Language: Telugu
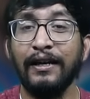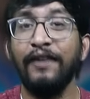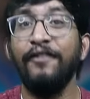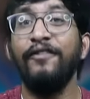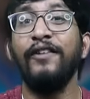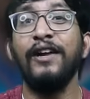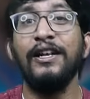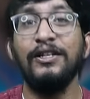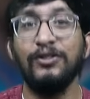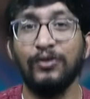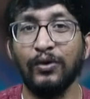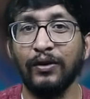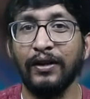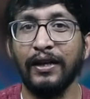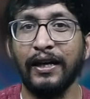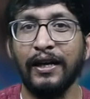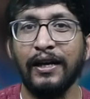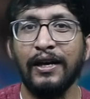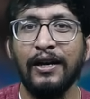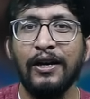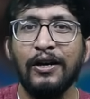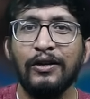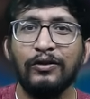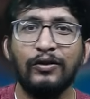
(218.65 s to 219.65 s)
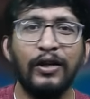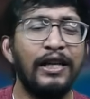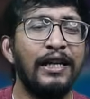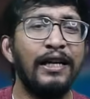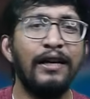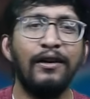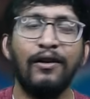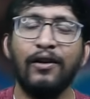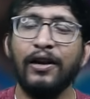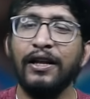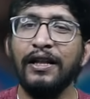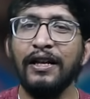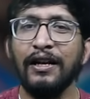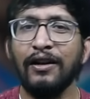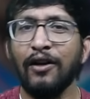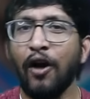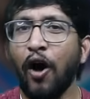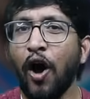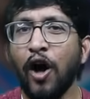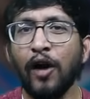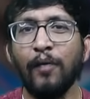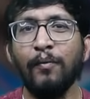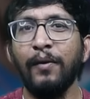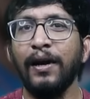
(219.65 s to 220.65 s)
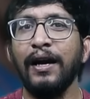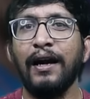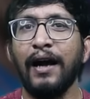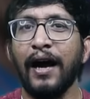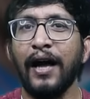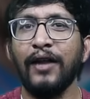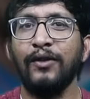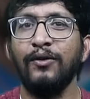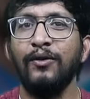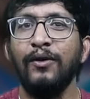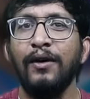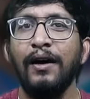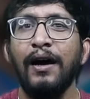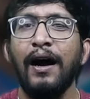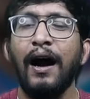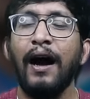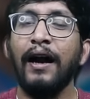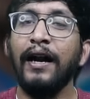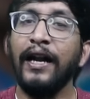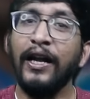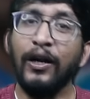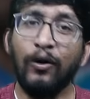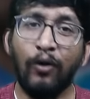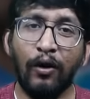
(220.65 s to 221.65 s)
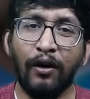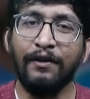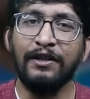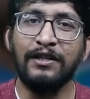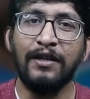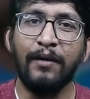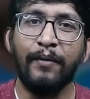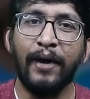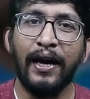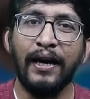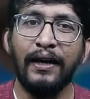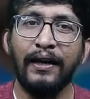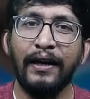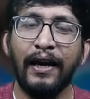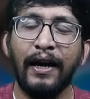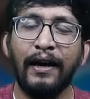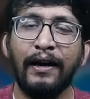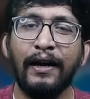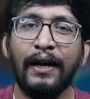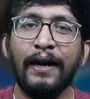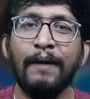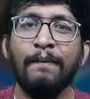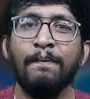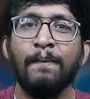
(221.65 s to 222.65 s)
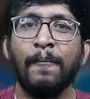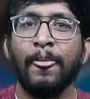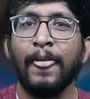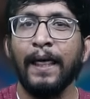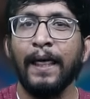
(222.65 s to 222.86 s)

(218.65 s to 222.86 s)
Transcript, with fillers: డిఫరెన్స్ ఉంది సో ఇది ఇది నార్మల్ కాదు అండ్ ఇంకొక విషయం ఏంటి అంటే